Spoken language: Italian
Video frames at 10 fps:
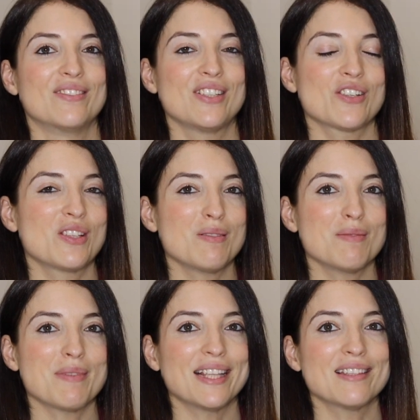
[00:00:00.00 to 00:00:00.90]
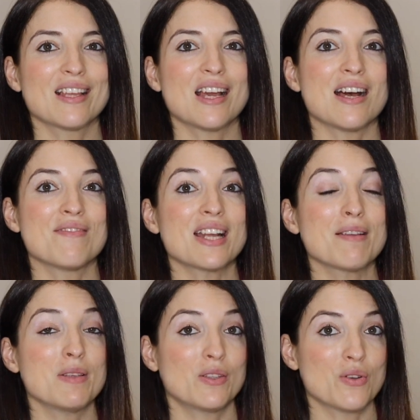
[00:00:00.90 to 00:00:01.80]
verosimilmente
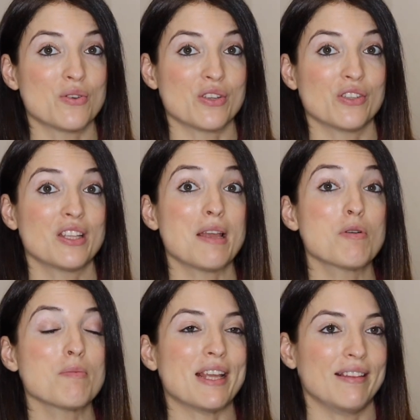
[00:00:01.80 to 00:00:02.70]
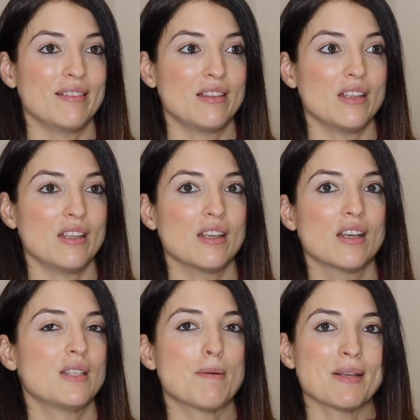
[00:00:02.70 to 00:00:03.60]
avrai bisogno dei momenti
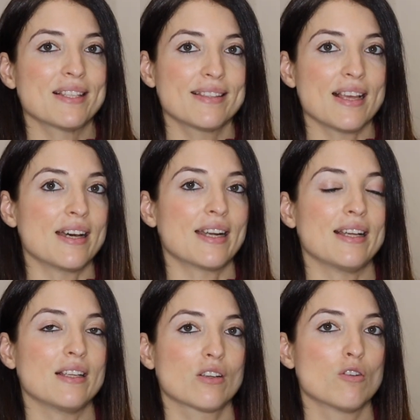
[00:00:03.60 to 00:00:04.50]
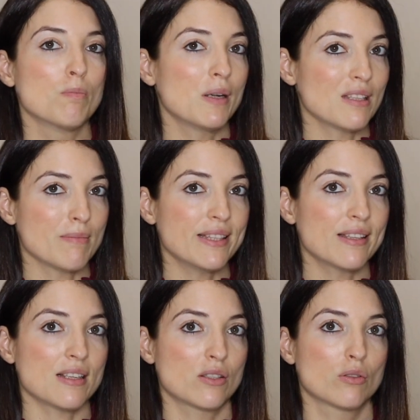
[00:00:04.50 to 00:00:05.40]
da passare
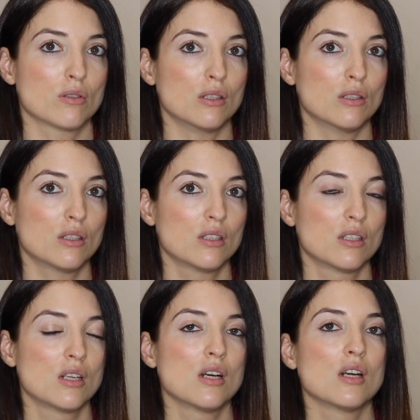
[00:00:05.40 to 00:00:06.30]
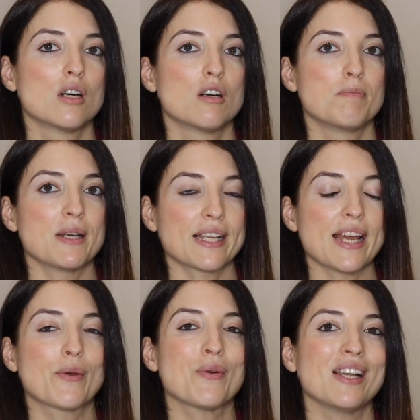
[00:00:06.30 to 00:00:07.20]
completamente da solo
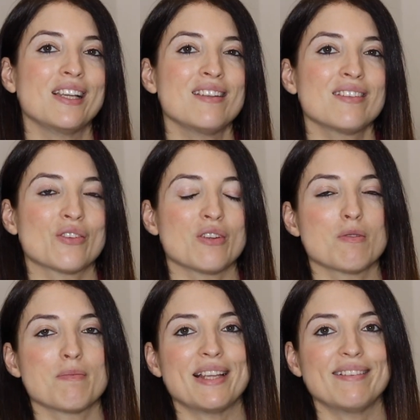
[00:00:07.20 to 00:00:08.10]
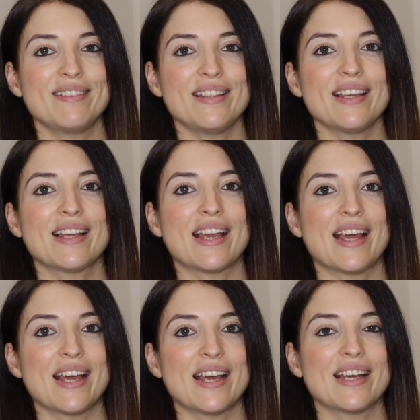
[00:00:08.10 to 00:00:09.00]
perché quelli sono i momenti
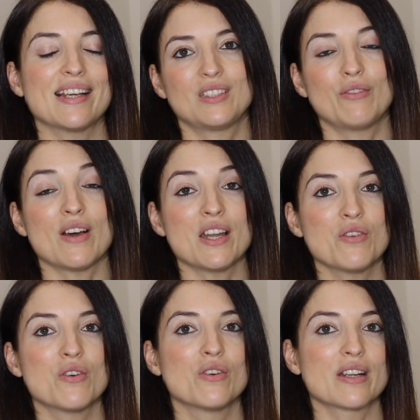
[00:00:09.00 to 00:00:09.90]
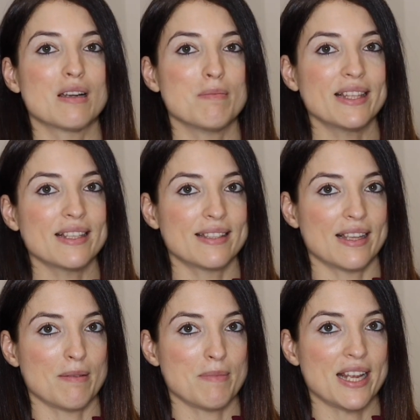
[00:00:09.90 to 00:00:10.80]
che ti fanno realmente
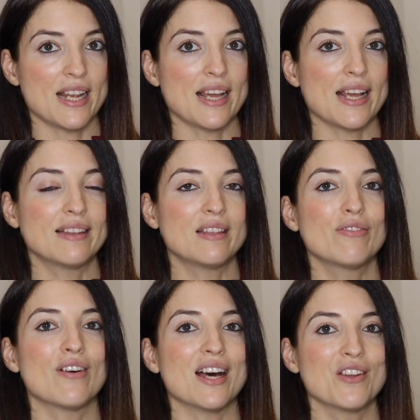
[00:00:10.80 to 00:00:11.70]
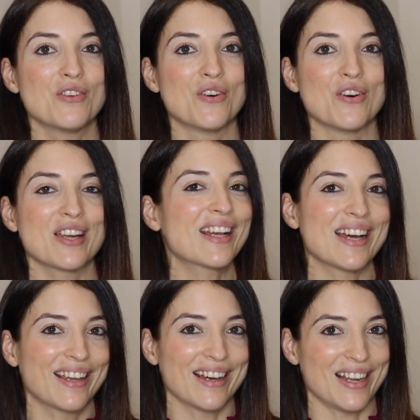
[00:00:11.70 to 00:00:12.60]
stare bene e ti fanno
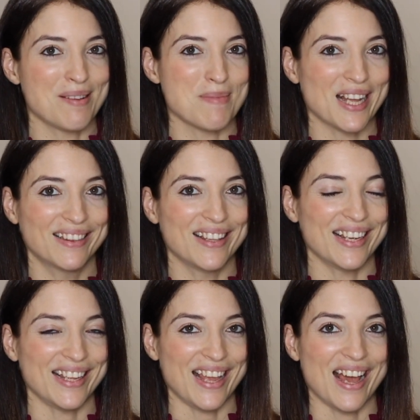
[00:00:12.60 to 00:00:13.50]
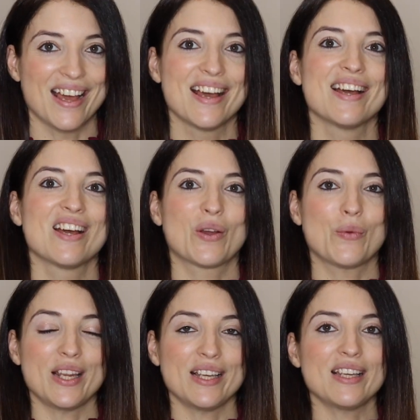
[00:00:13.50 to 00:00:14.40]
ricaricare le batterie.
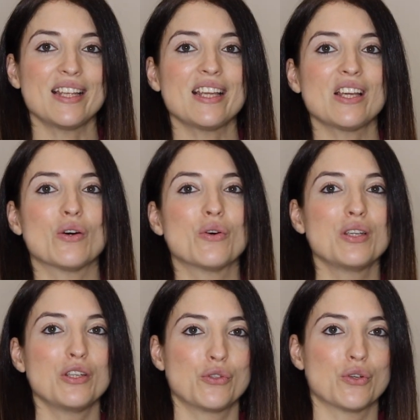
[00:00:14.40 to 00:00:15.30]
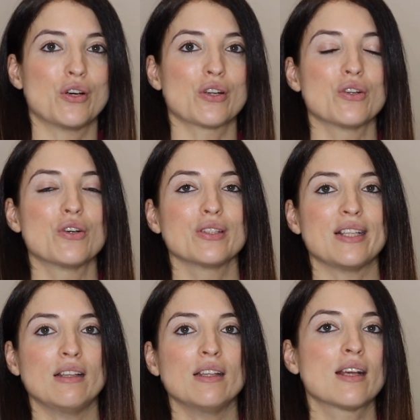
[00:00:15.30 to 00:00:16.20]
Quindi ogni giorno
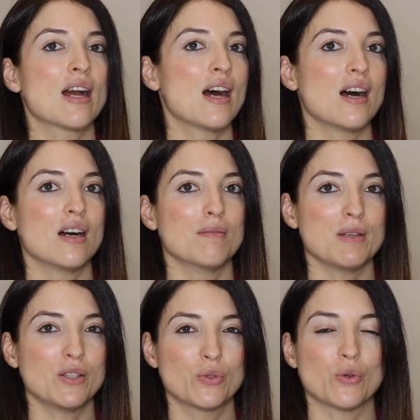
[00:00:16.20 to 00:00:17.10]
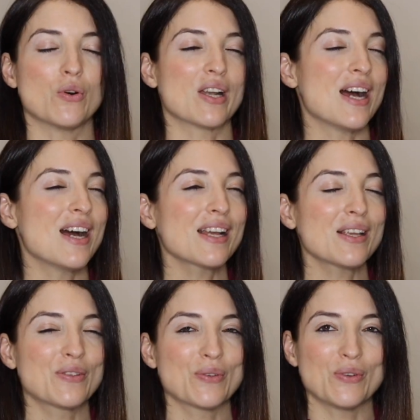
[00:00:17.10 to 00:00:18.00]
dedica mezz'ora,
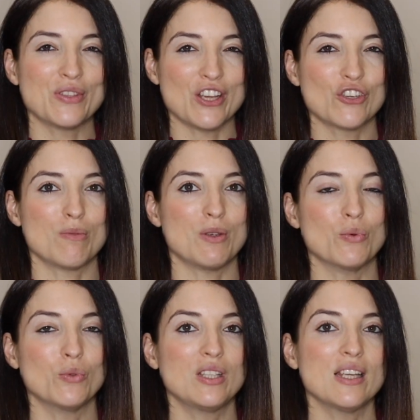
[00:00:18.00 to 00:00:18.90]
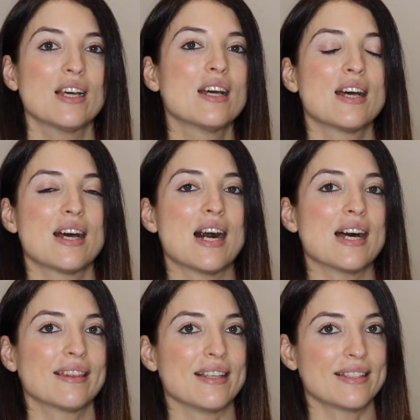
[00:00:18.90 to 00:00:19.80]
anche solo 10 minuti
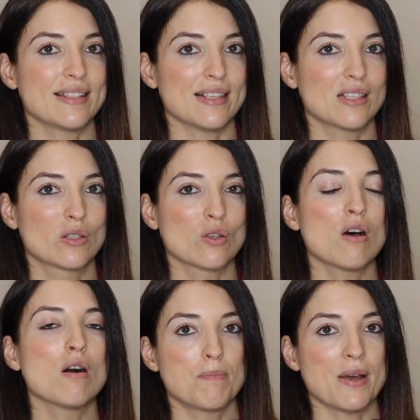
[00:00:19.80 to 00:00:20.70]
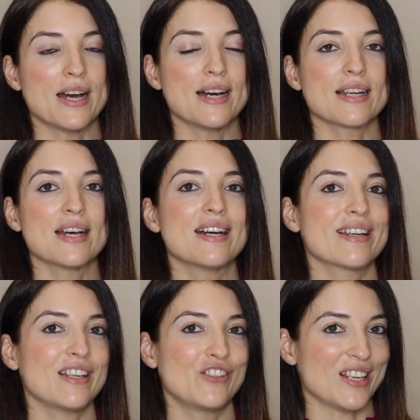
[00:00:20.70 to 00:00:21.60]
a te stesso per
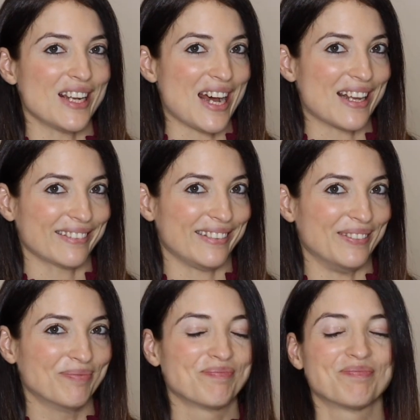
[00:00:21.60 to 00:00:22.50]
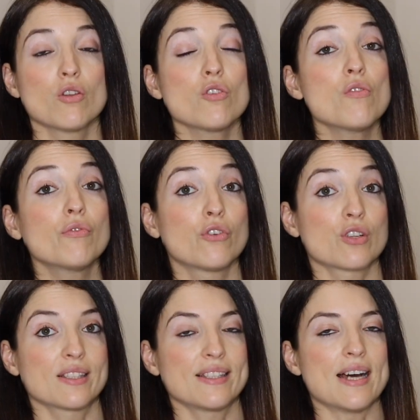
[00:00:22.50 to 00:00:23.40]
rigenerarti. Non
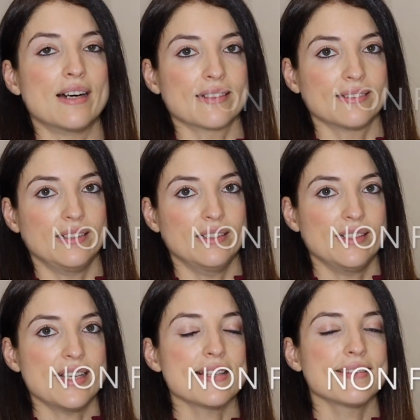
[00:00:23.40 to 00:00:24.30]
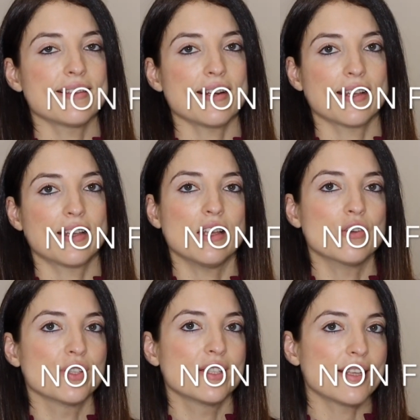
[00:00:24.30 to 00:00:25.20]
forzarti di essere chi
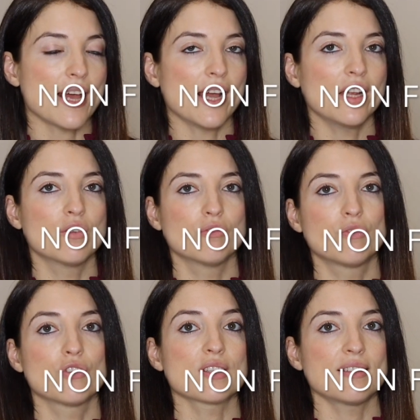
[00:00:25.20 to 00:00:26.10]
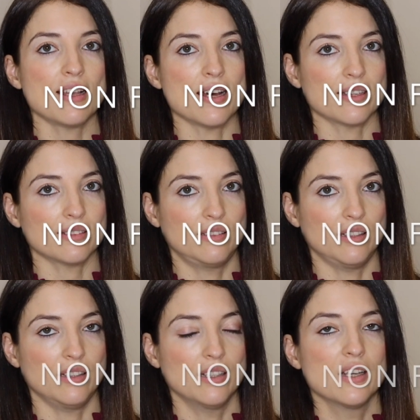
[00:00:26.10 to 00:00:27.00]
non sei, non
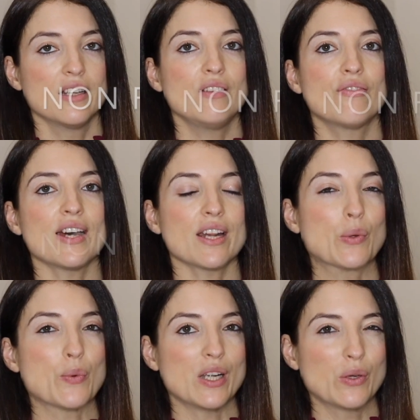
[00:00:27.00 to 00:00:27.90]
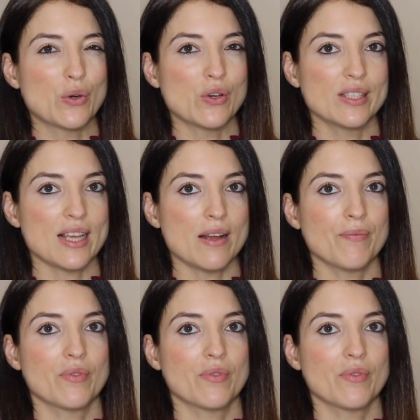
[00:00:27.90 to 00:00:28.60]
forzarti di fare qualcosa